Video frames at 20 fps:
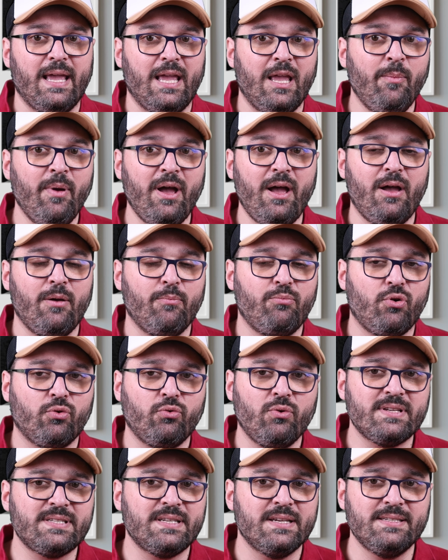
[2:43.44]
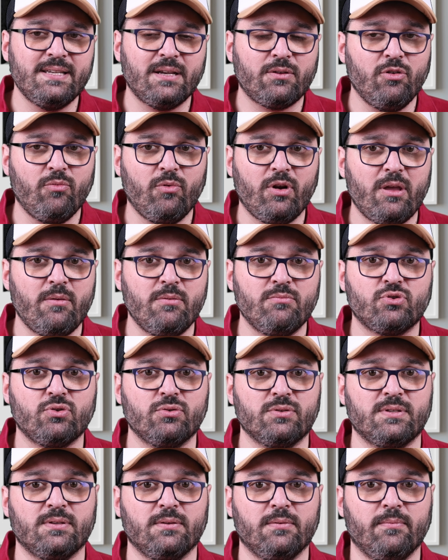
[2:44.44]
Eh ben, pour toi, c'est exactement la même
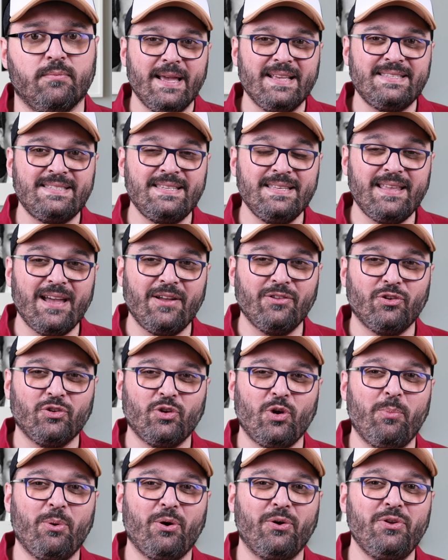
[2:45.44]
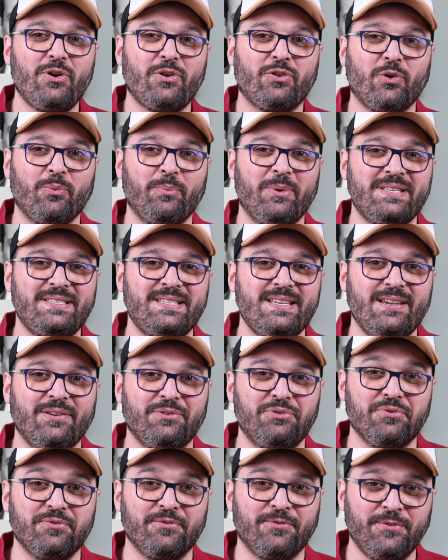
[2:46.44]
chose. Si tu es un entrepreneur, ton métier
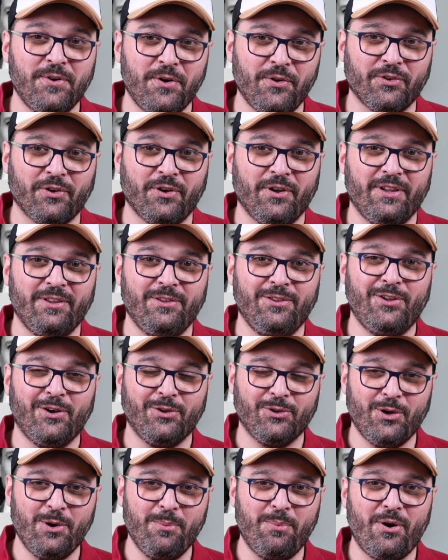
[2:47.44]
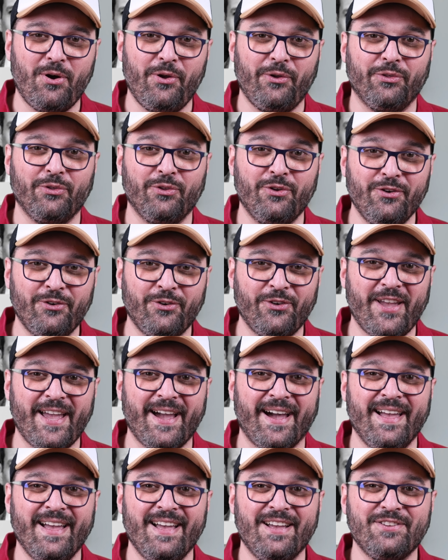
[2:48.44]
est de vendre, d'entreprendre, de
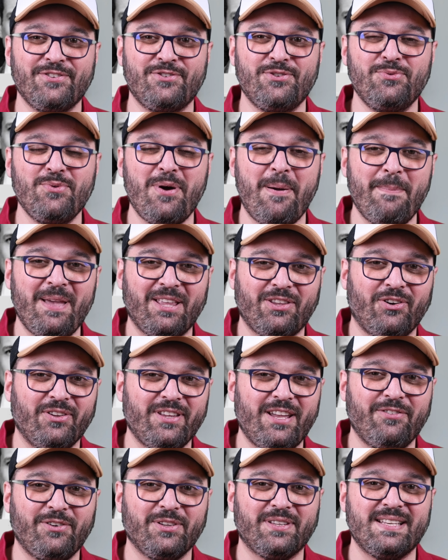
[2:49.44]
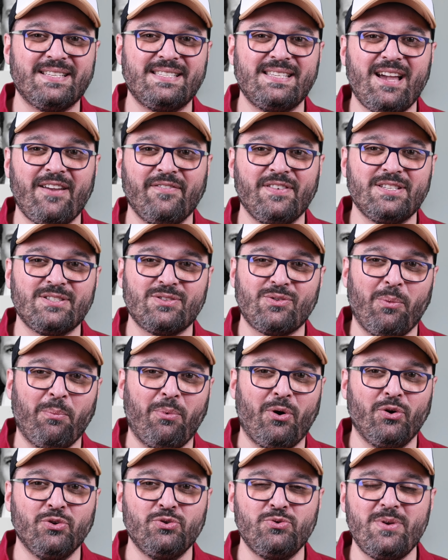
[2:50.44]
faire. Tu dois mettre en avant tes services, ton
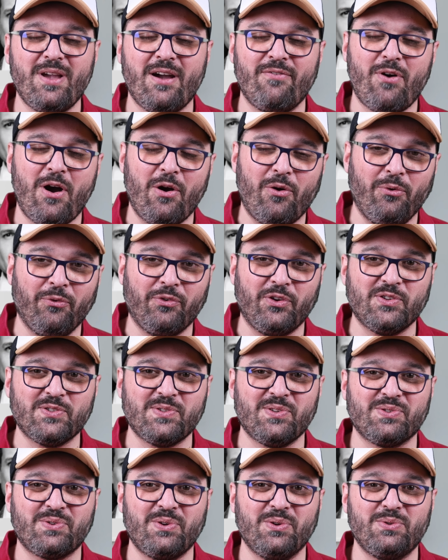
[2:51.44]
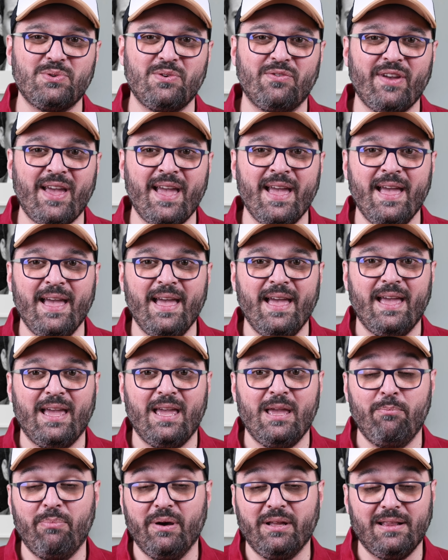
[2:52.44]
produit, avoir confiance dans ce que tu fais
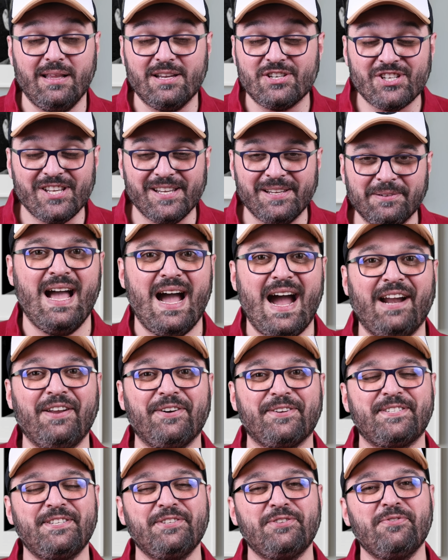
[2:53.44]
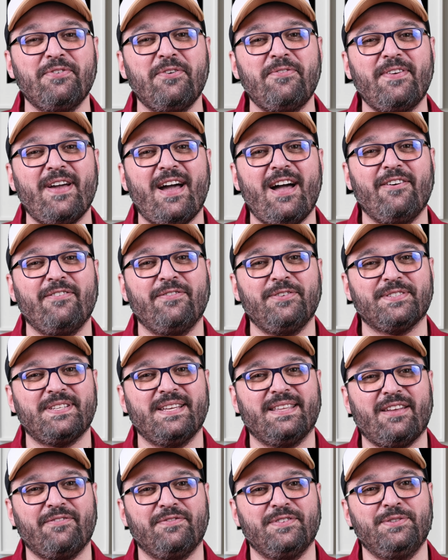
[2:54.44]
et pas de l'acheter. Alors si tu veux faire
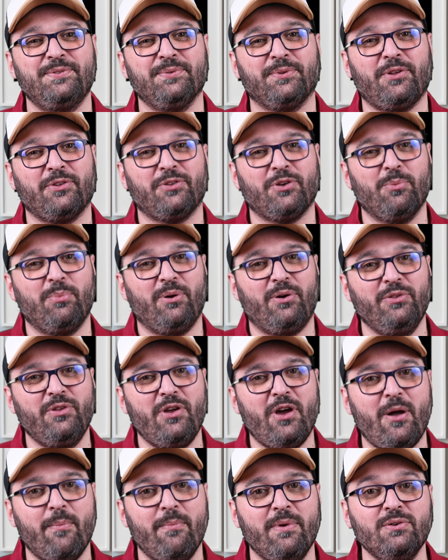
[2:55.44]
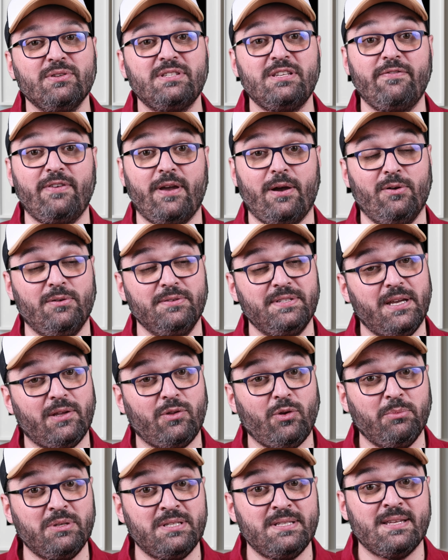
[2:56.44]
avancer ta vision d'entrepreneur, mais aussi faire
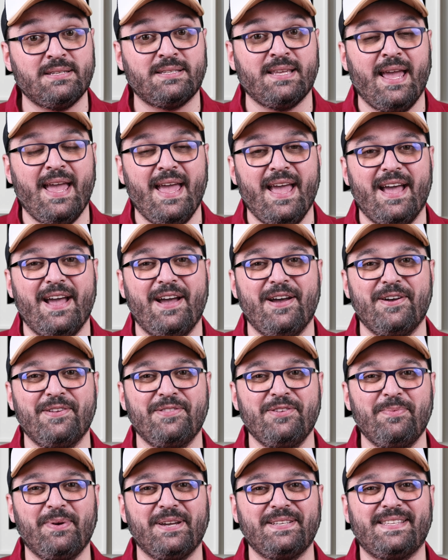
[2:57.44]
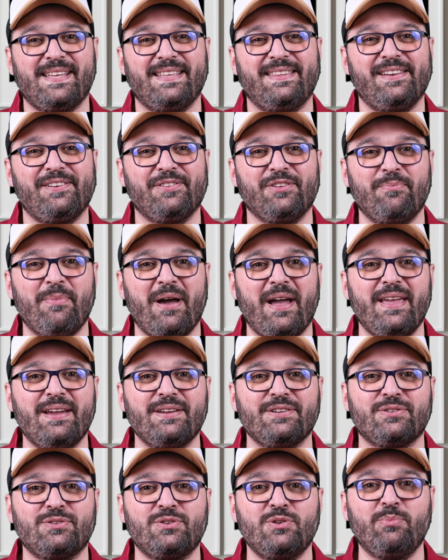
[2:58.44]
grossir ton business euh, de prestataire de
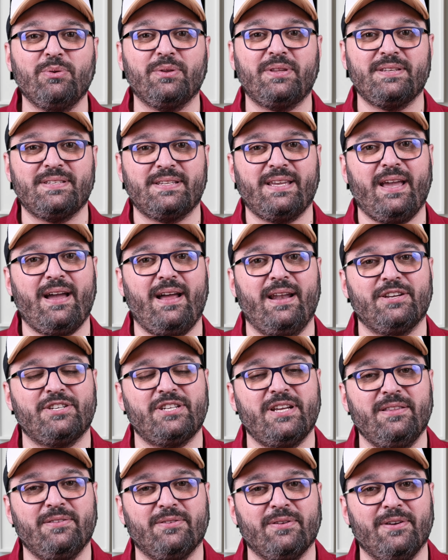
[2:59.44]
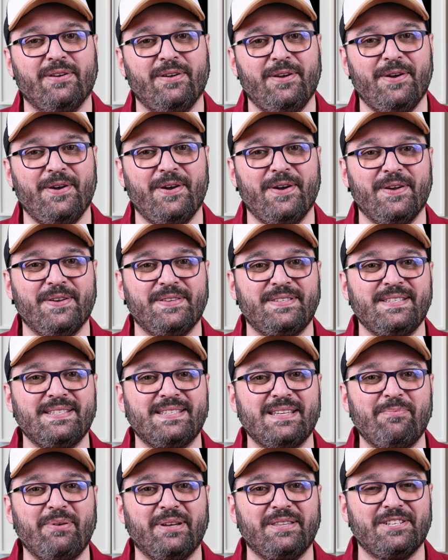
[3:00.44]
mariage, tu peux t'inscrire à la chaîne si euh,
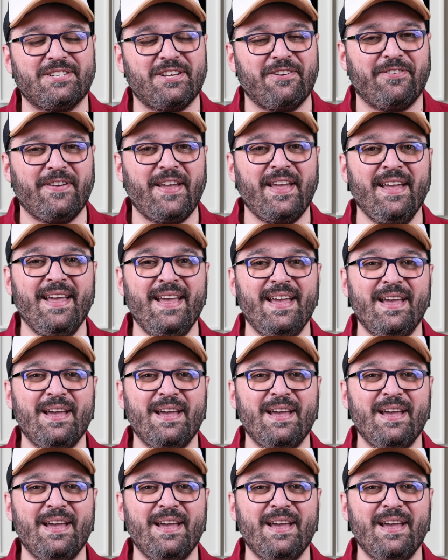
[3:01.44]
si c'est pas déjà fait.